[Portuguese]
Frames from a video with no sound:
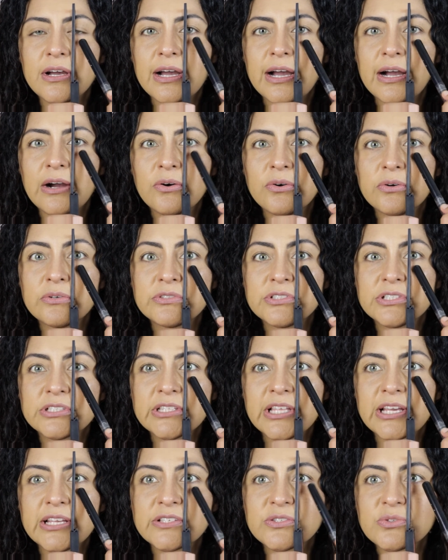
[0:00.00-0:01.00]
Aonde
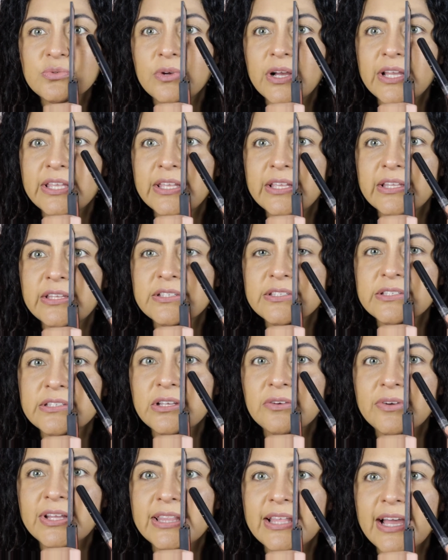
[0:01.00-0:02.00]
tá a sua íris?
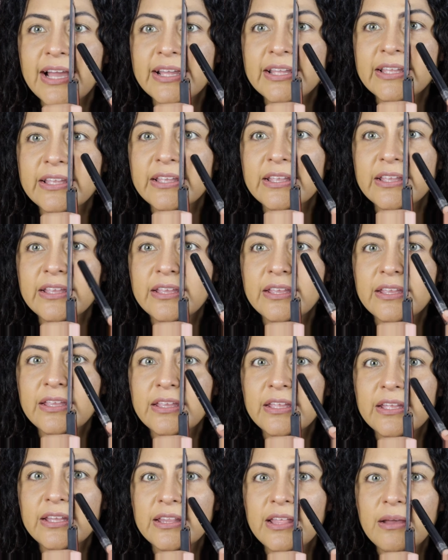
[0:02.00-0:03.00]
Então é
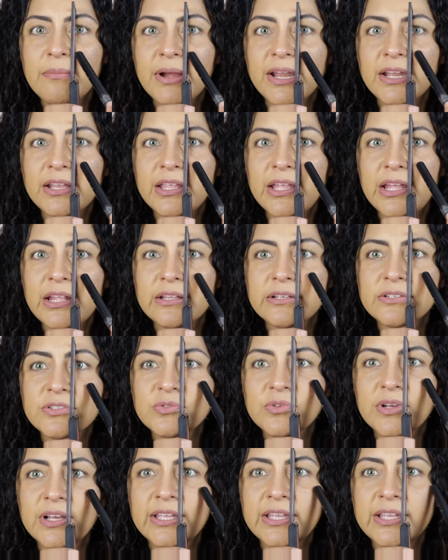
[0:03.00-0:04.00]
daqui da marquinha da
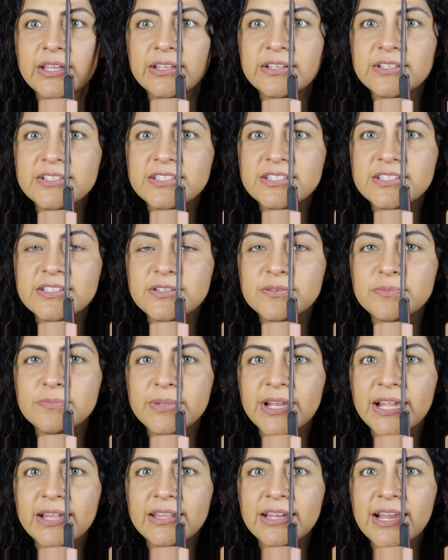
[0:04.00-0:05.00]
sua íris
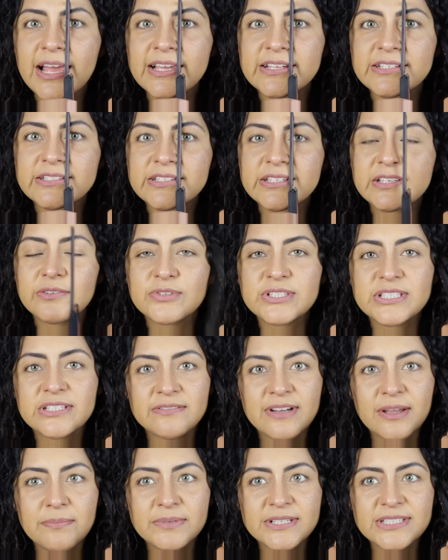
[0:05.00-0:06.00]
para trás que você
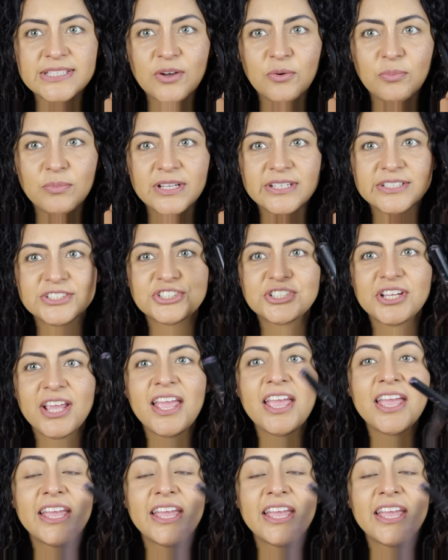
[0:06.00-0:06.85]
vai passar o blush.